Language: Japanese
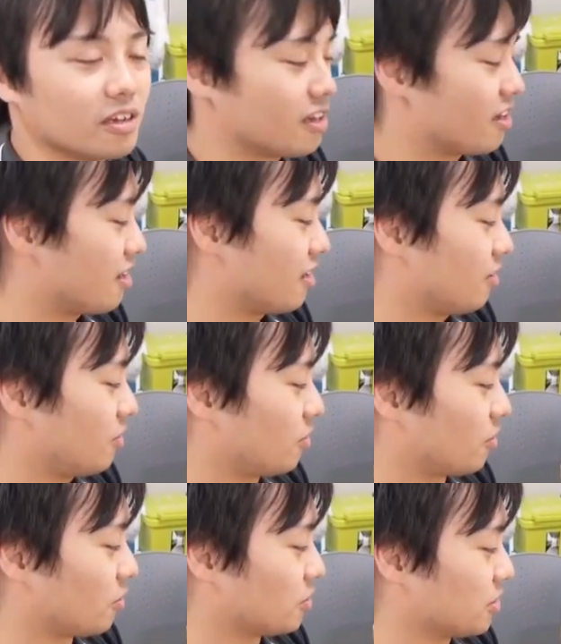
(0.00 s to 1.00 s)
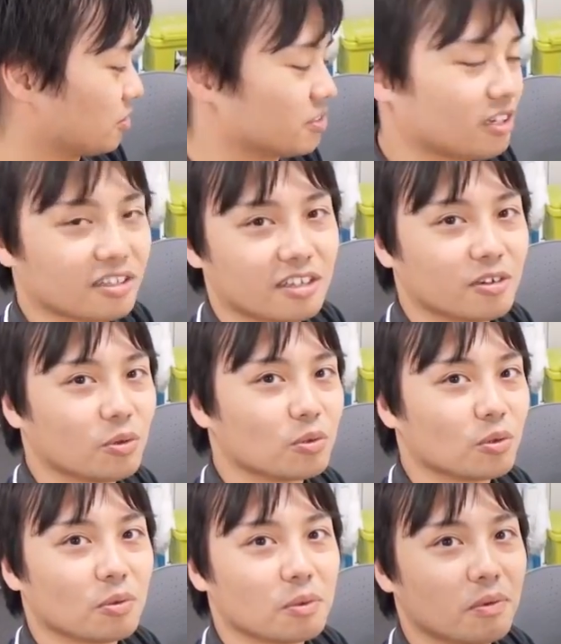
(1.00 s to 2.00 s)
えー、このロジック使っていこ
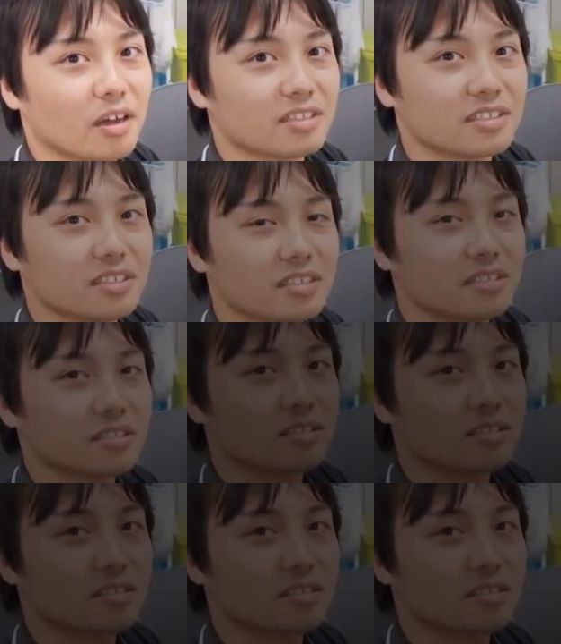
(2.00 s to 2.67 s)
うと思います。